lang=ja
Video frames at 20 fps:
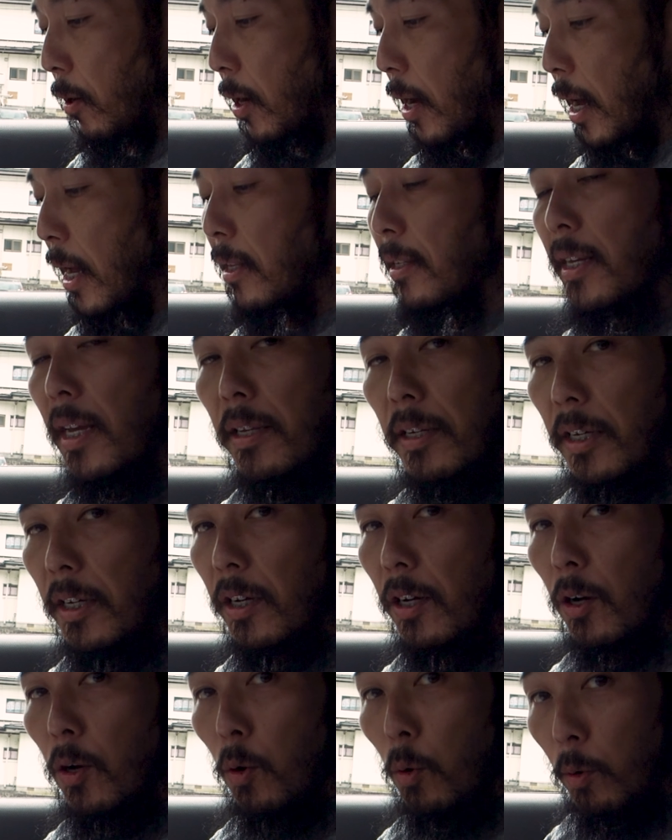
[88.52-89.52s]
安全に
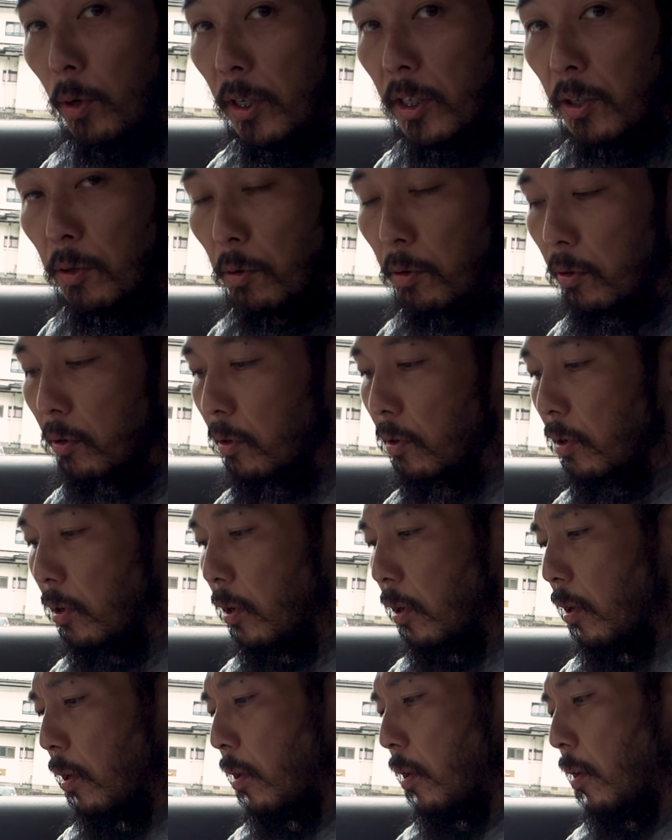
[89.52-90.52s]
効率よく
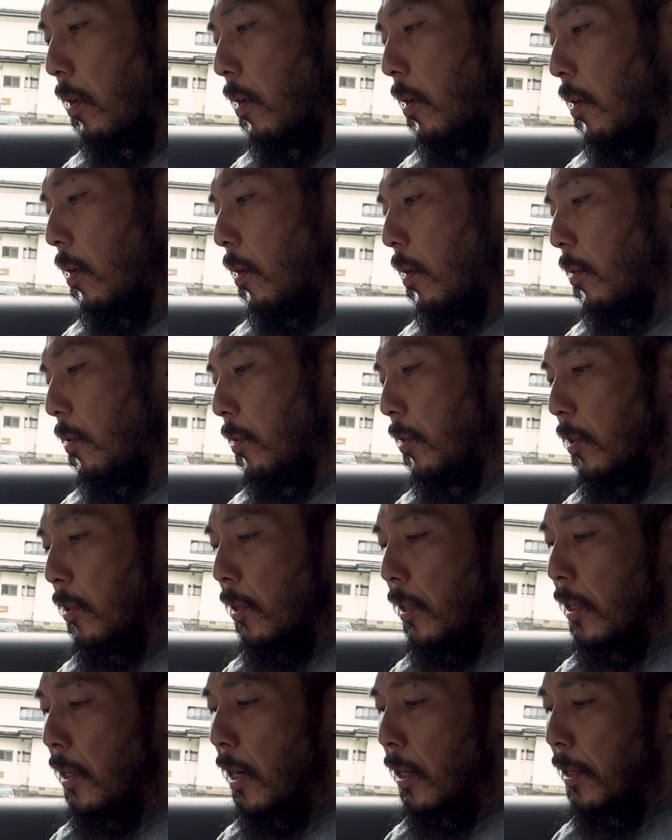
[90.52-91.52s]

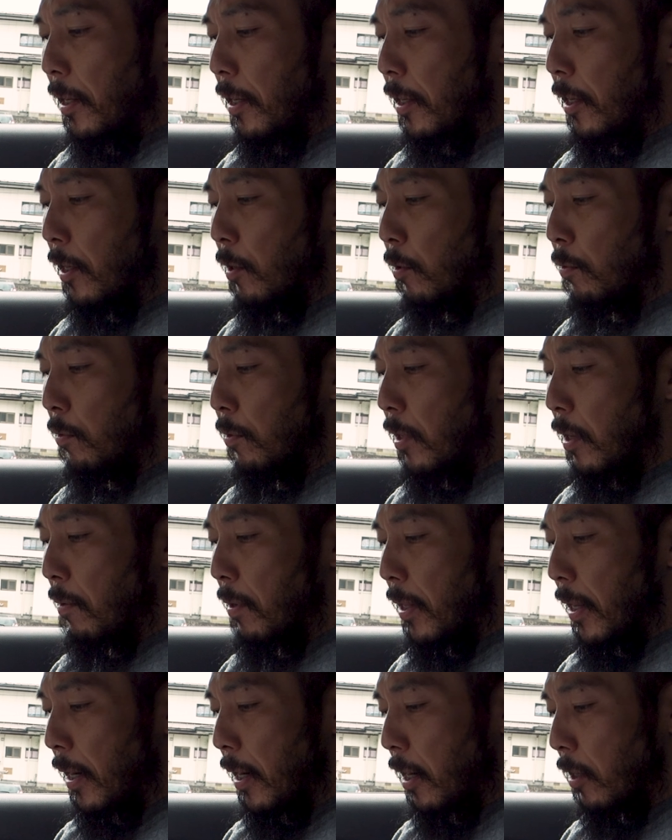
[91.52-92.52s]
釣りができるんで
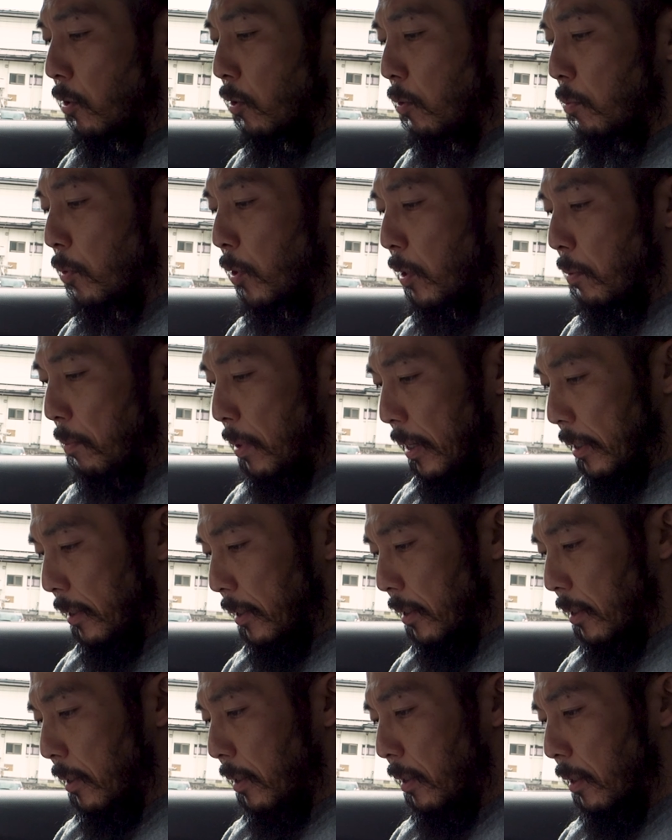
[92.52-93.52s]
はないかと思いま
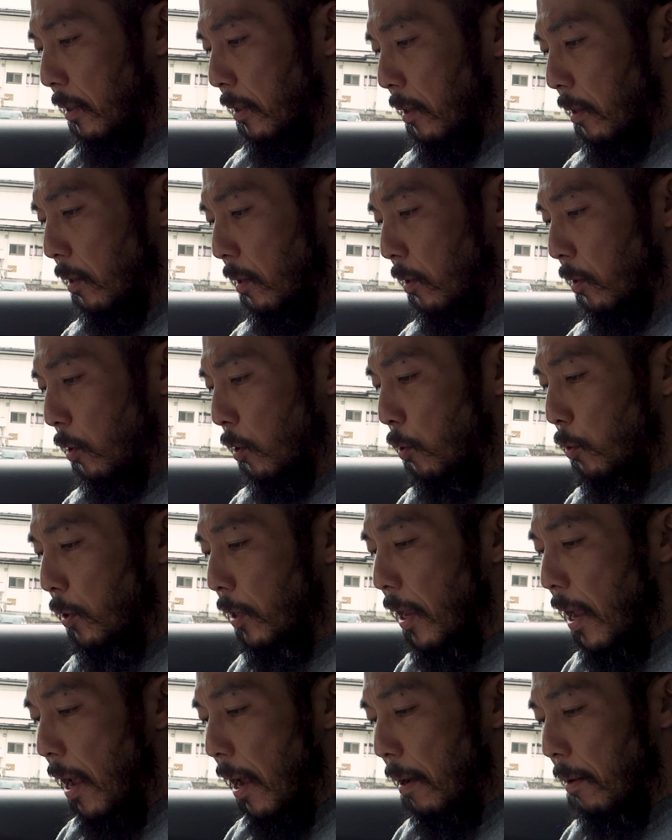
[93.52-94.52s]
す。というこ
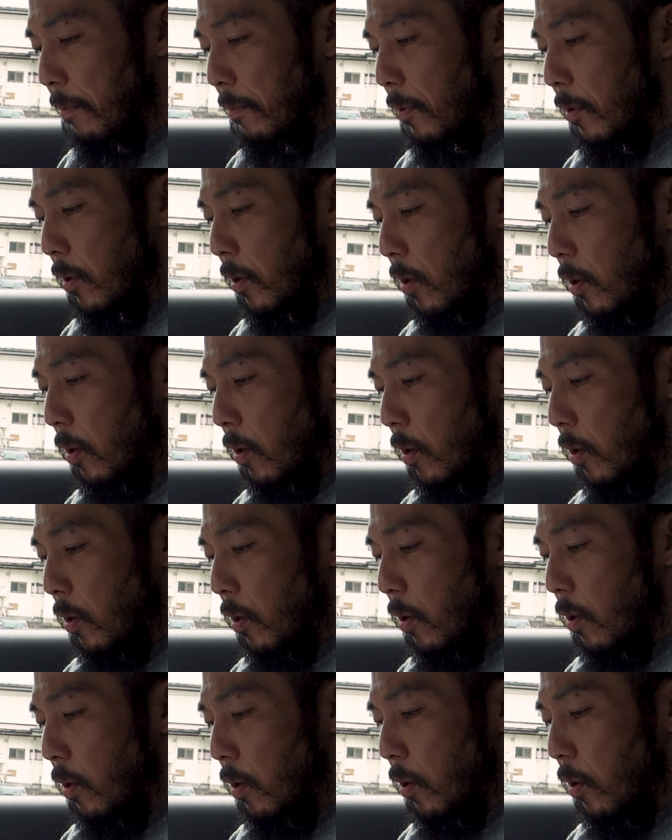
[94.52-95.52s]
とで
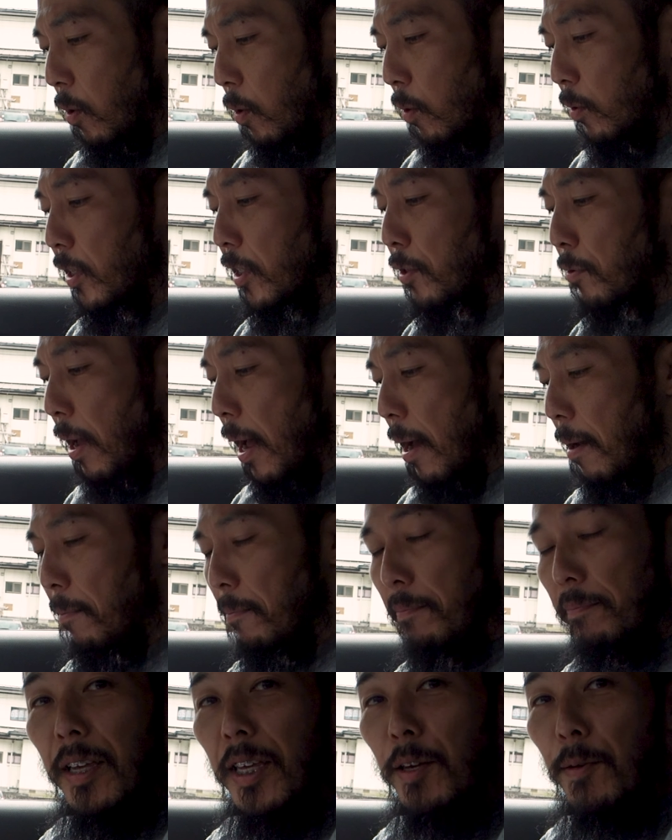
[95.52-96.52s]
本日は
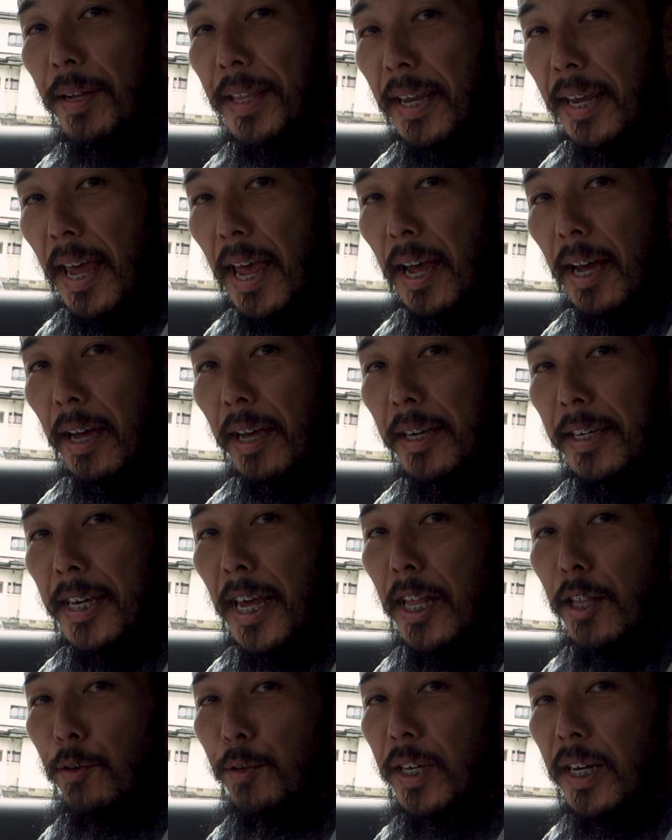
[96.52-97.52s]
岩手県
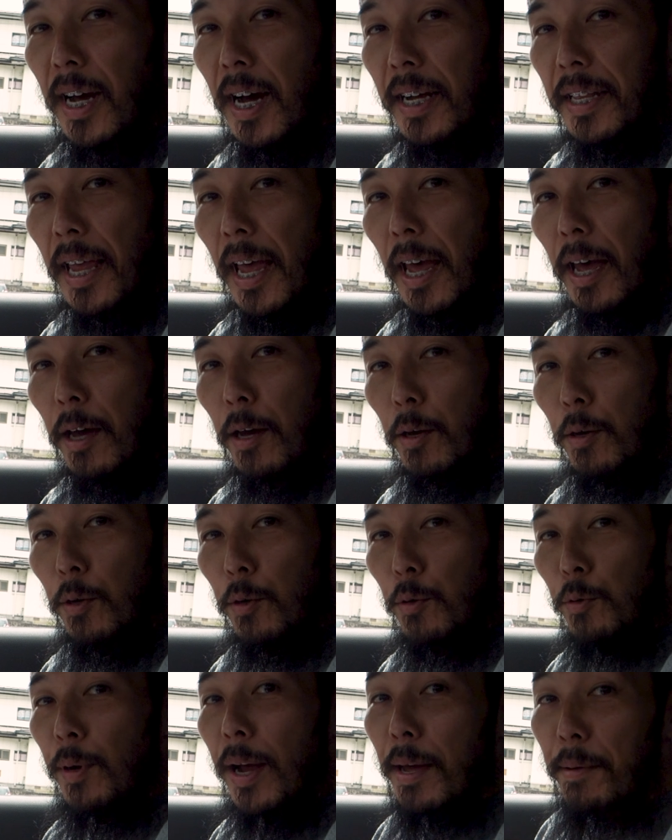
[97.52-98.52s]
稗貫川で
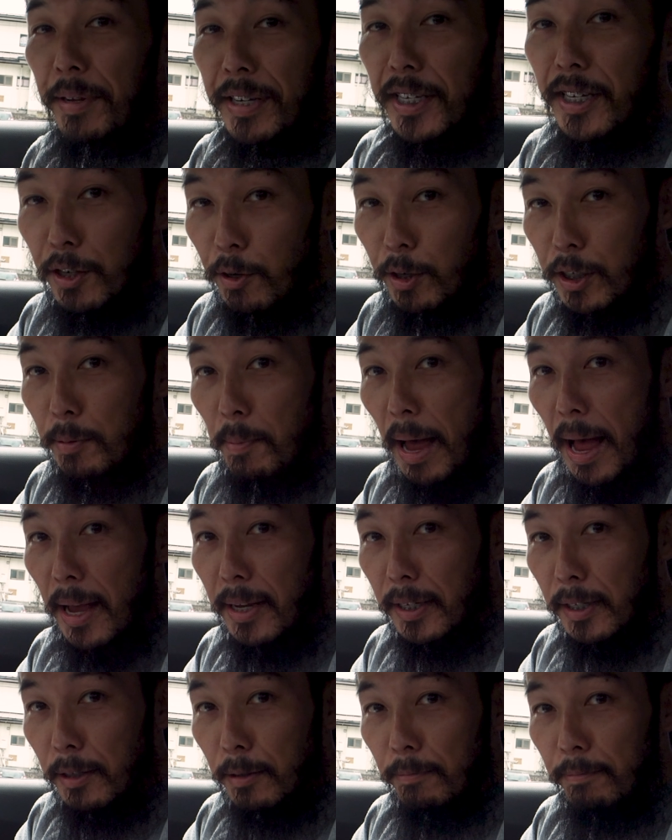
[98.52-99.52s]
フライフィッシングをしま
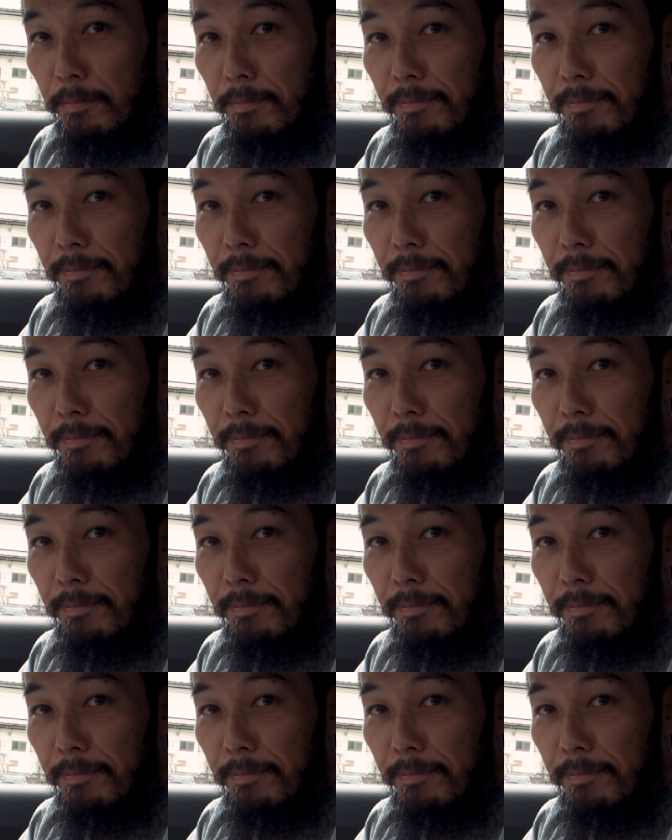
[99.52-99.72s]
す。